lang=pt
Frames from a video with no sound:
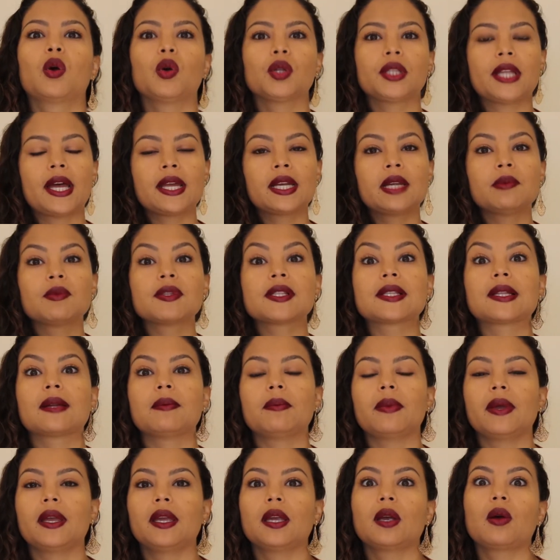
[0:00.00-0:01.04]
Contaremos
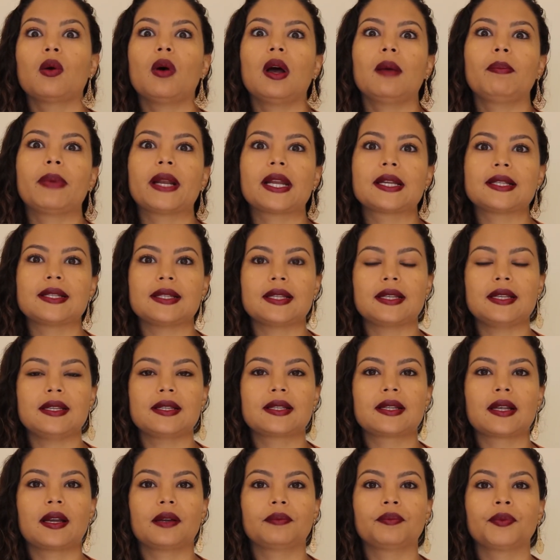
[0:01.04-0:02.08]
também com a
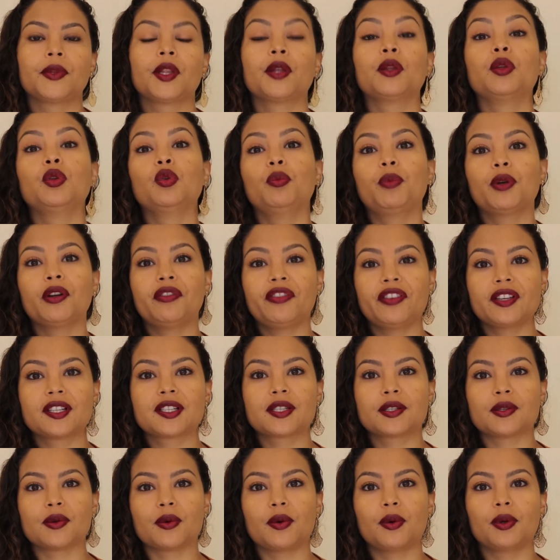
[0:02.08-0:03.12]
presença do
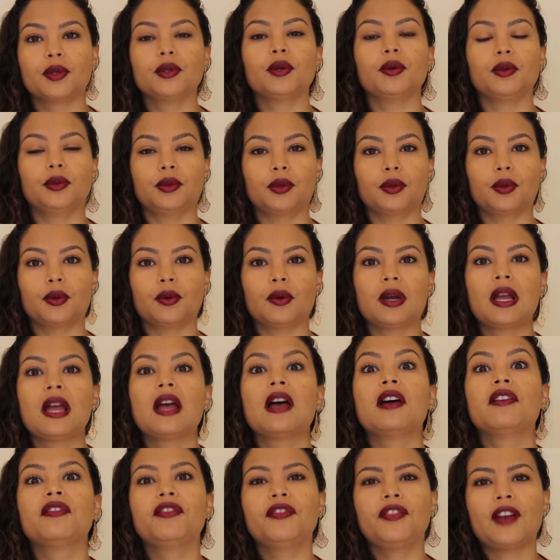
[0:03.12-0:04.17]
professor doutor
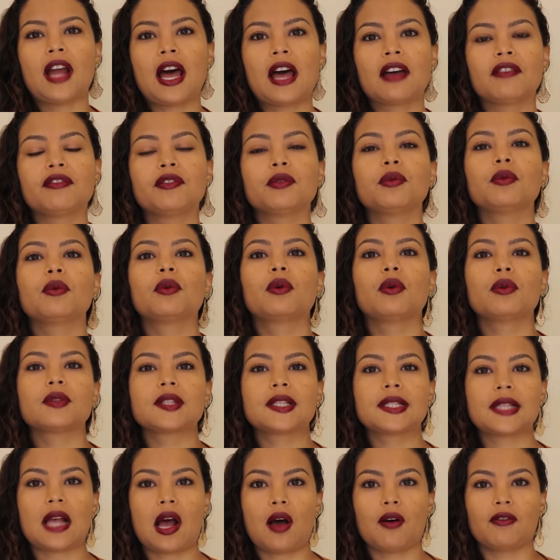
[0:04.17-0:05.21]
Flávio
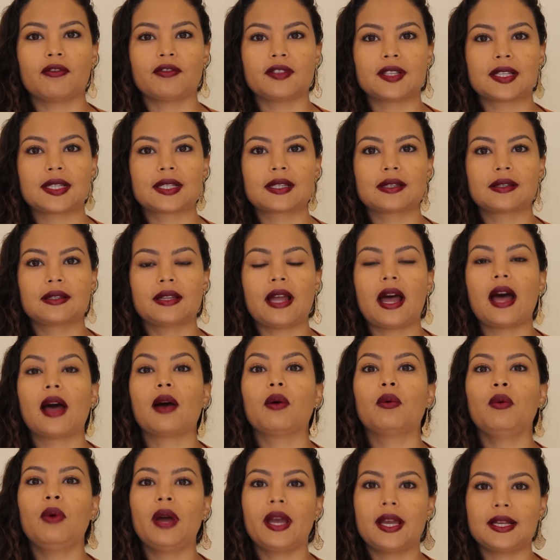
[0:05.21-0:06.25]
Gonçalves, da
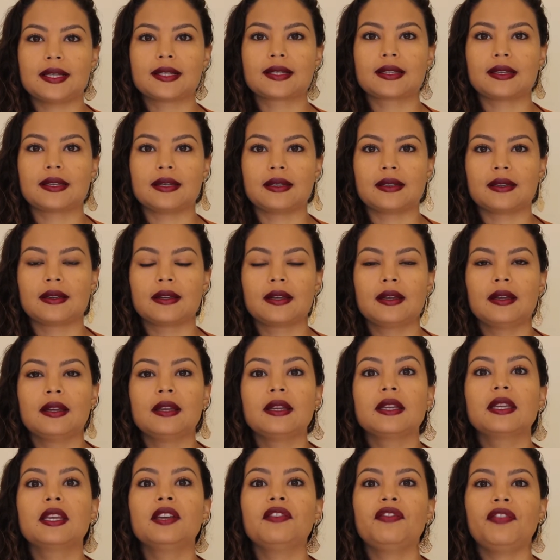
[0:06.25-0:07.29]
UESC,
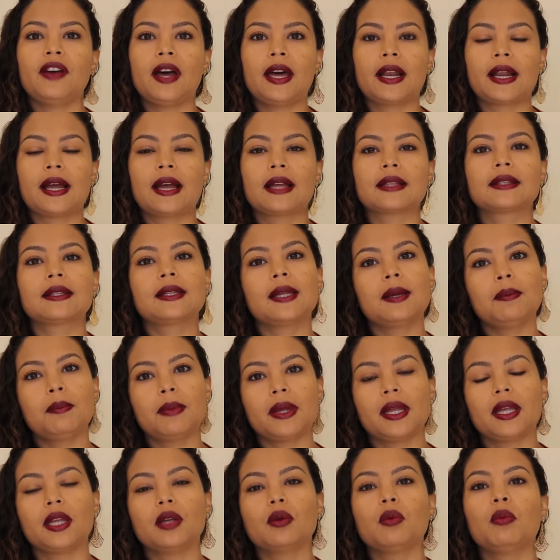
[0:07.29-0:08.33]
que fará
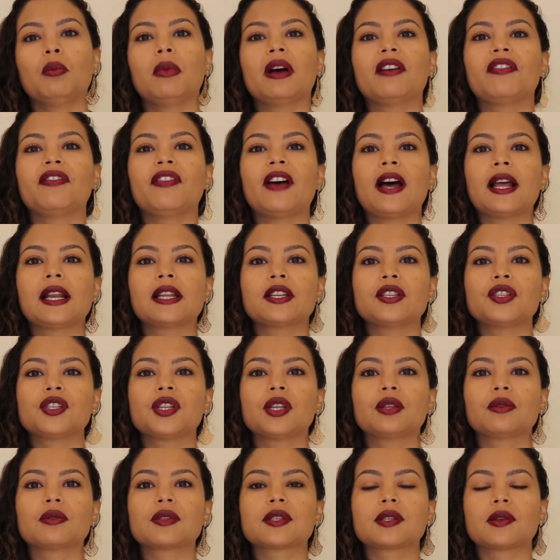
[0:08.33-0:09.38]
também uma fala
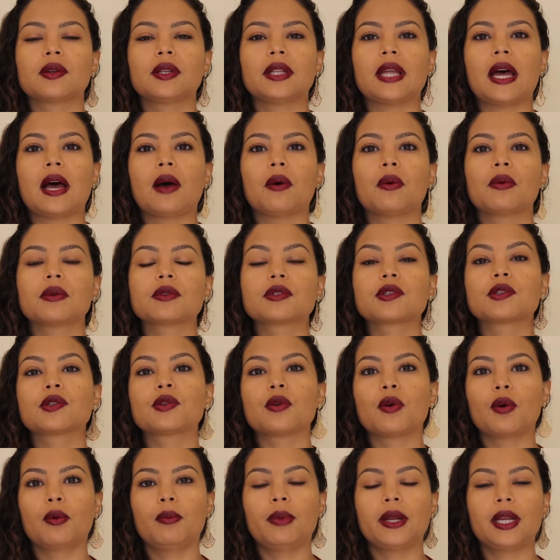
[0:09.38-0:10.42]
institucional
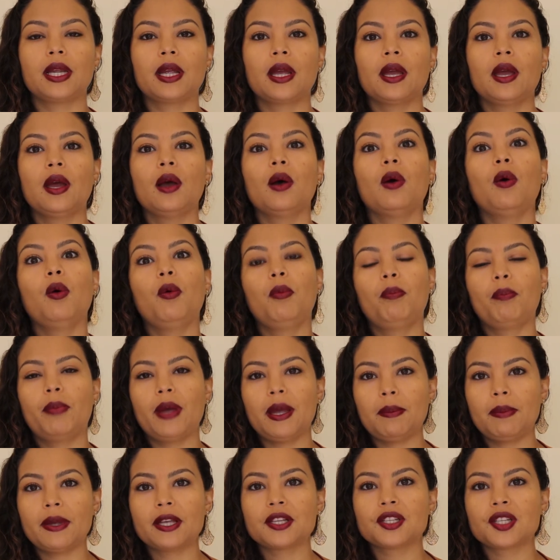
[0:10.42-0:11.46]
sobre o
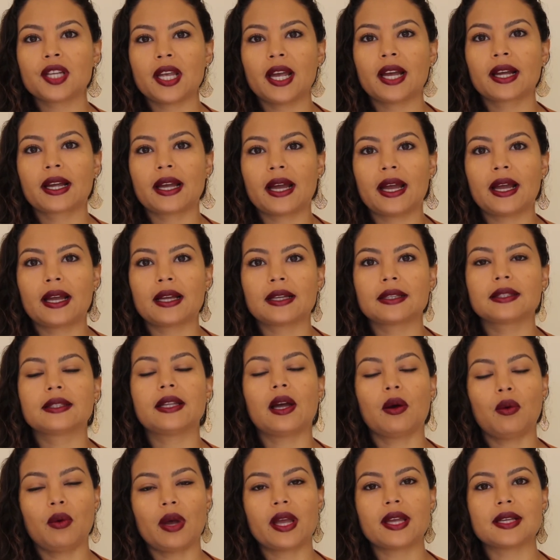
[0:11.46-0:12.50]
PPGH
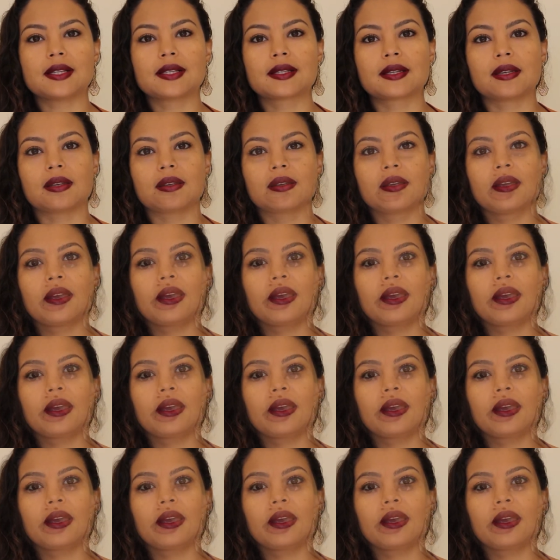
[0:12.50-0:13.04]
da UESC.